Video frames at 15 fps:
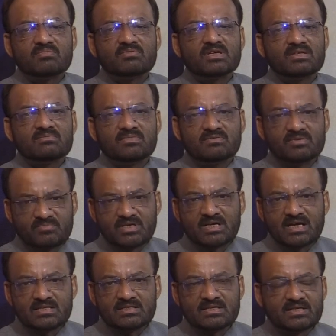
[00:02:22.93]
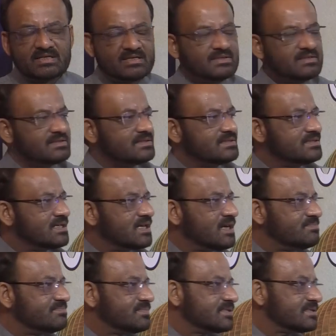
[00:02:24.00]
आपकी खिदमत में फिर हाजिर हैं
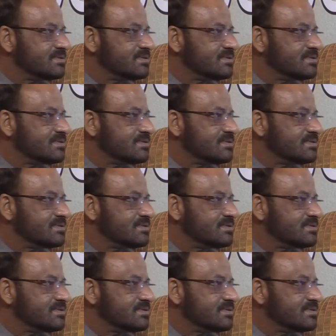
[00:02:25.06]
जनाब